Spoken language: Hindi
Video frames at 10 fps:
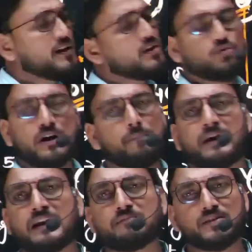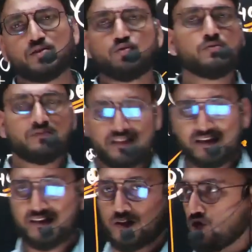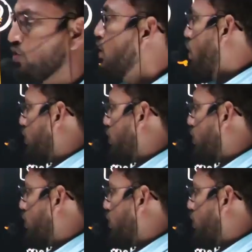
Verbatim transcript: तो आप आराम से इसको देख सकते हो और